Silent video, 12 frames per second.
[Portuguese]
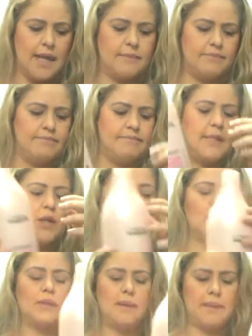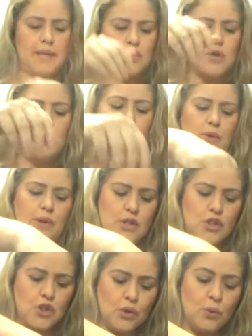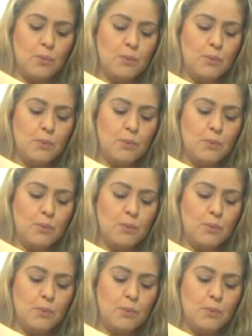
Ah, tem outro também, que eu indico